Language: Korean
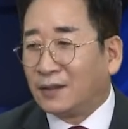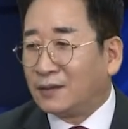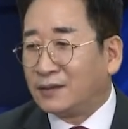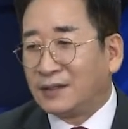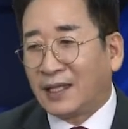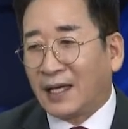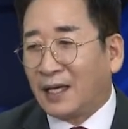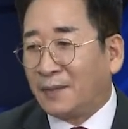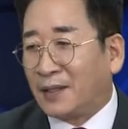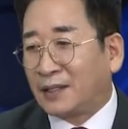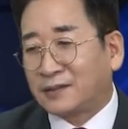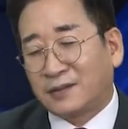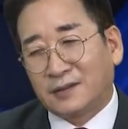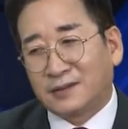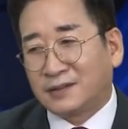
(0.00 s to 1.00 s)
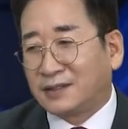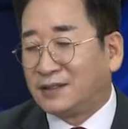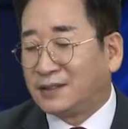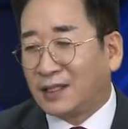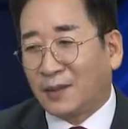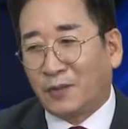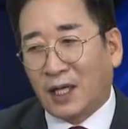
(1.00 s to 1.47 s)
이거는 내가 봐서
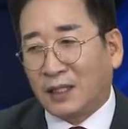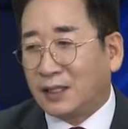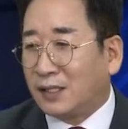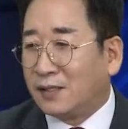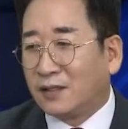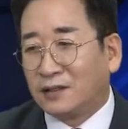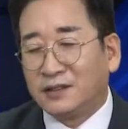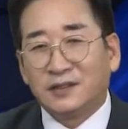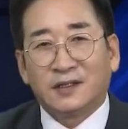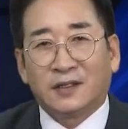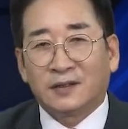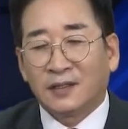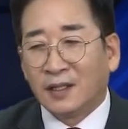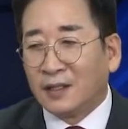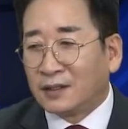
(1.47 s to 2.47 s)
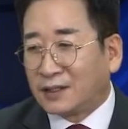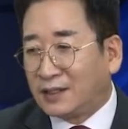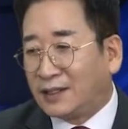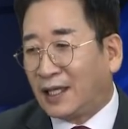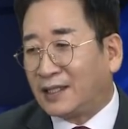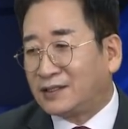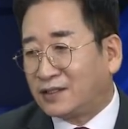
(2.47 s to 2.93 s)
진짜 뭐 한 1년, 2년
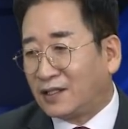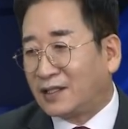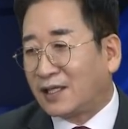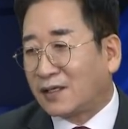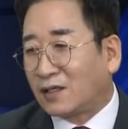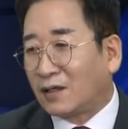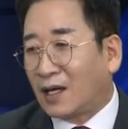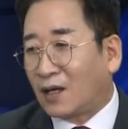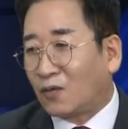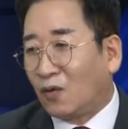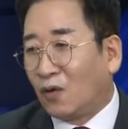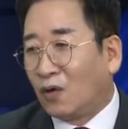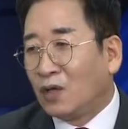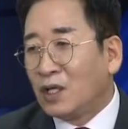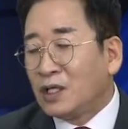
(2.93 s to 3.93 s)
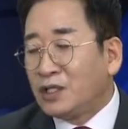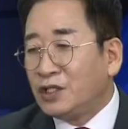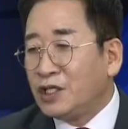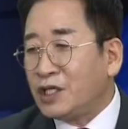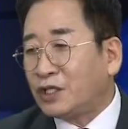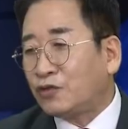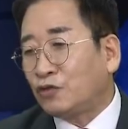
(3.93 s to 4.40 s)
기다리셔야 될 것 같고
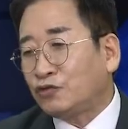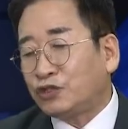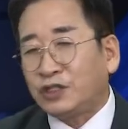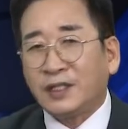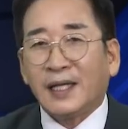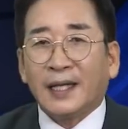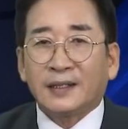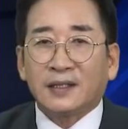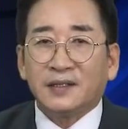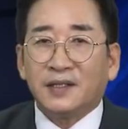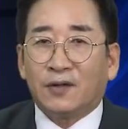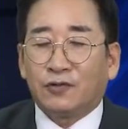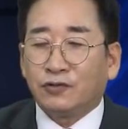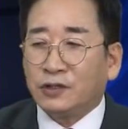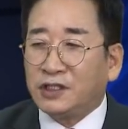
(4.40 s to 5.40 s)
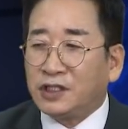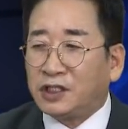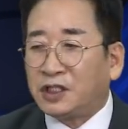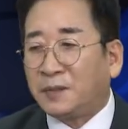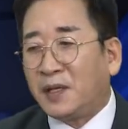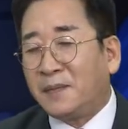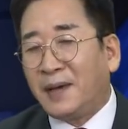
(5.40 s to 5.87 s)
EQC 같은 경우는
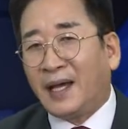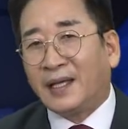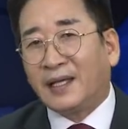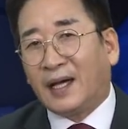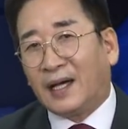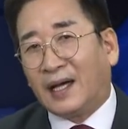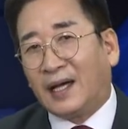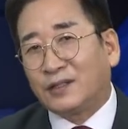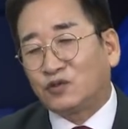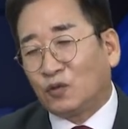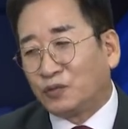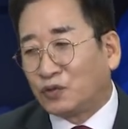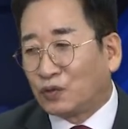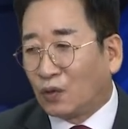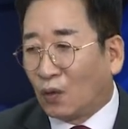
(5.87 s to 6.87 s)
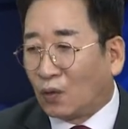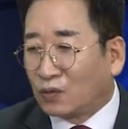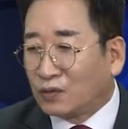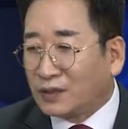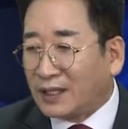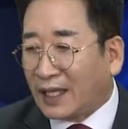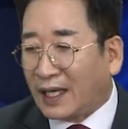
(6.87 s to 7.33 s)
21마이가 좀
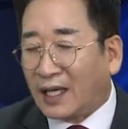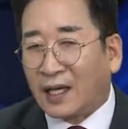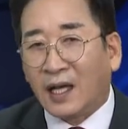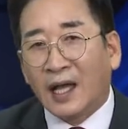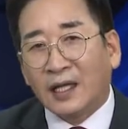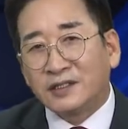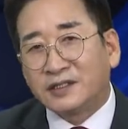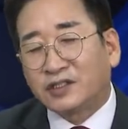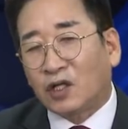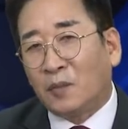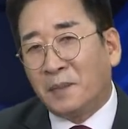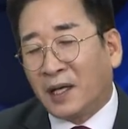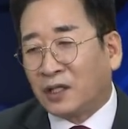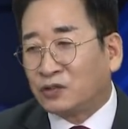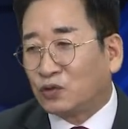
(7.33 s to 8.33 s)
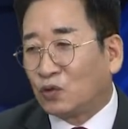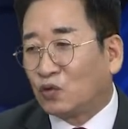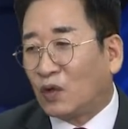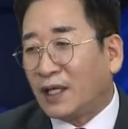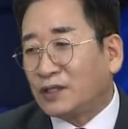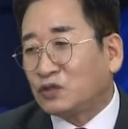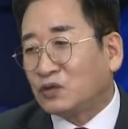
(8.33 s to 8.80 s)
들어오는데 천만 원
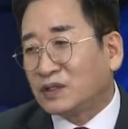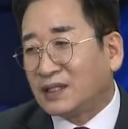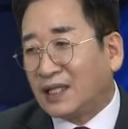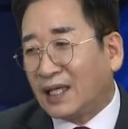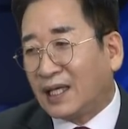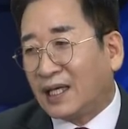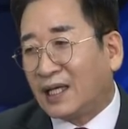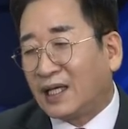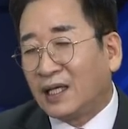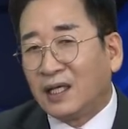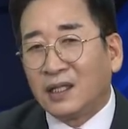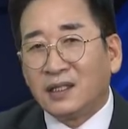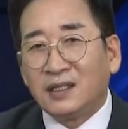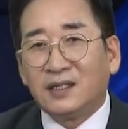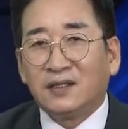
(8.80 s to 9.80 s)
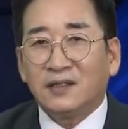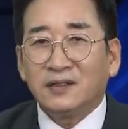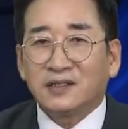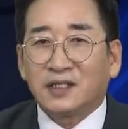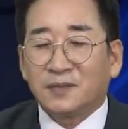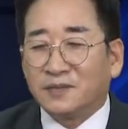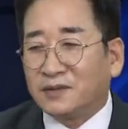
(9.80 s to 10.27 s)
정도 해주는데
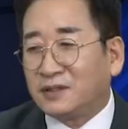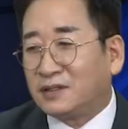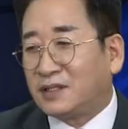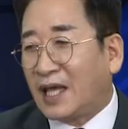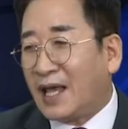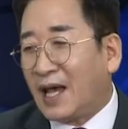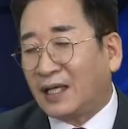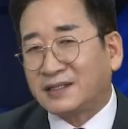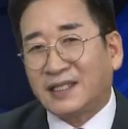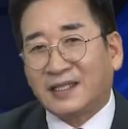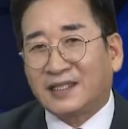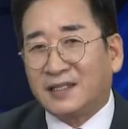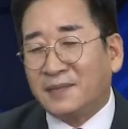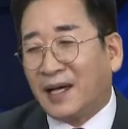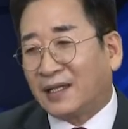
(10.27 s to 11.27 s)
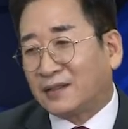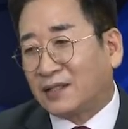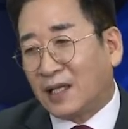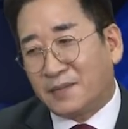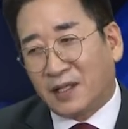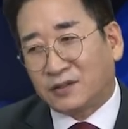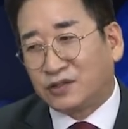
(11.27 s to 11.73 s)
이거는 지금 예약자들이 많아서
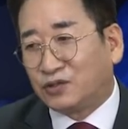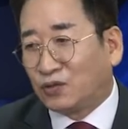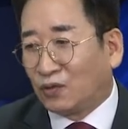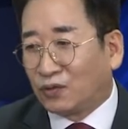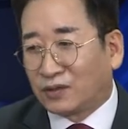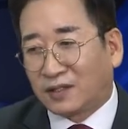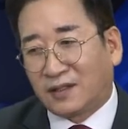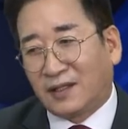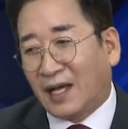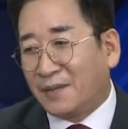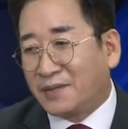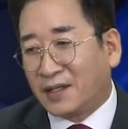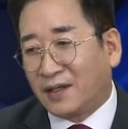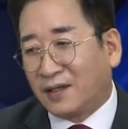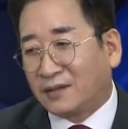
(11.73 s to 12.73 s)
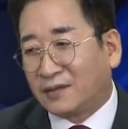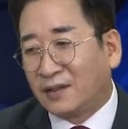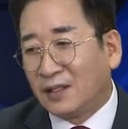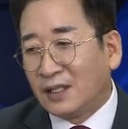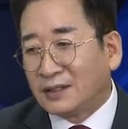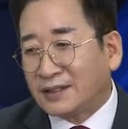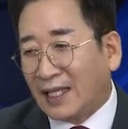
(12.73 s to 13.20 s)
아마 그쪽으로 들어가면
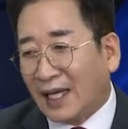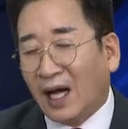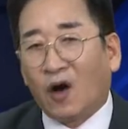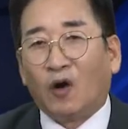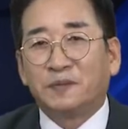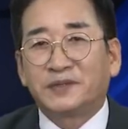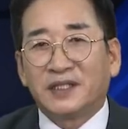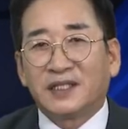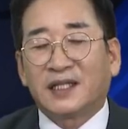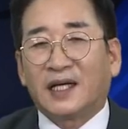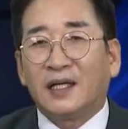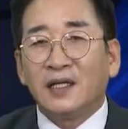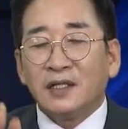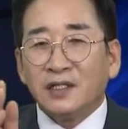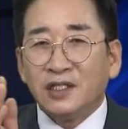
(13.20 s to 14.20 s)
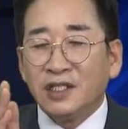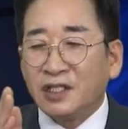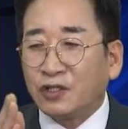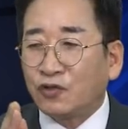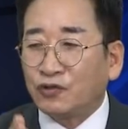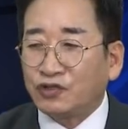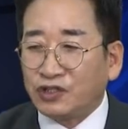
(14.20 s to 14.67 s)
차가 없으니까
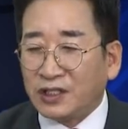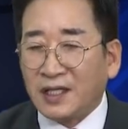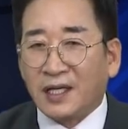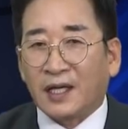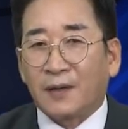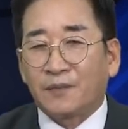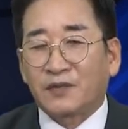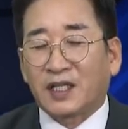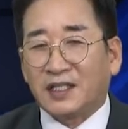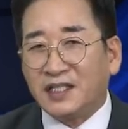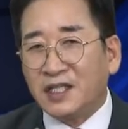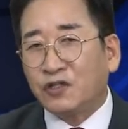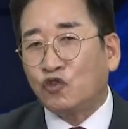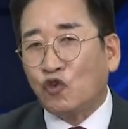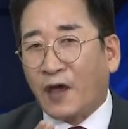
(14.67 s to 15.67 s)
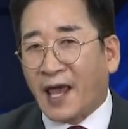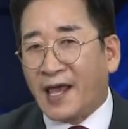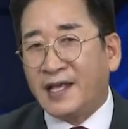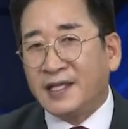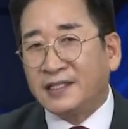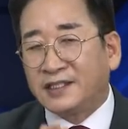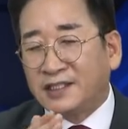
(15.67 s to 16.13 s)
EQC, 그러니까
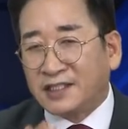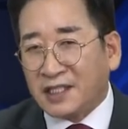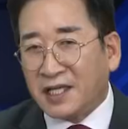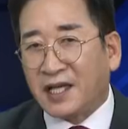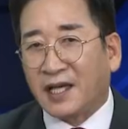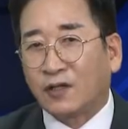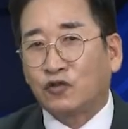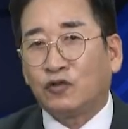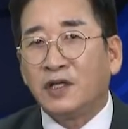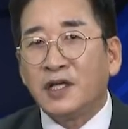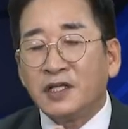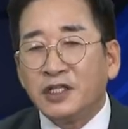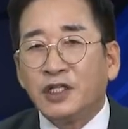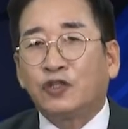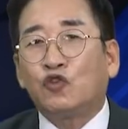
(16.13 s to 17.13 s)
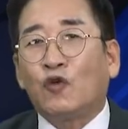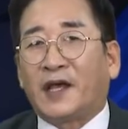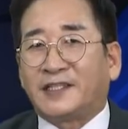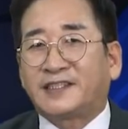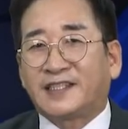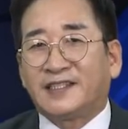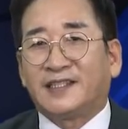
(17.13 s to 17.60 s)
EQAC, 그리고
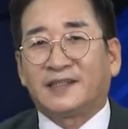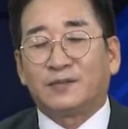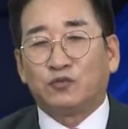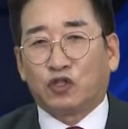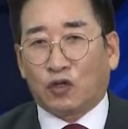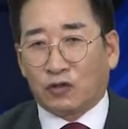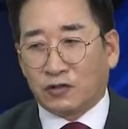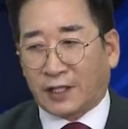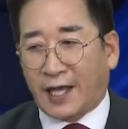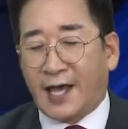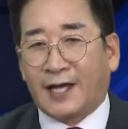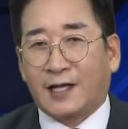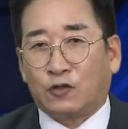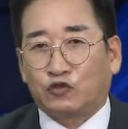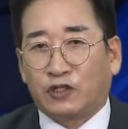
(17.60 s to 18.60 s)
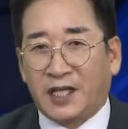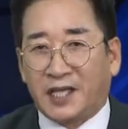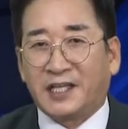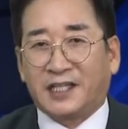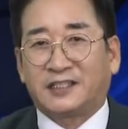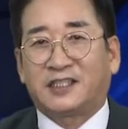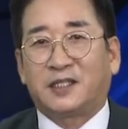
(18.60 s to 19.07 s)
EQS는 무조건 계약하고
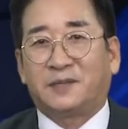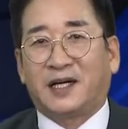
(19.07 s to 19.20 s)
대기하시기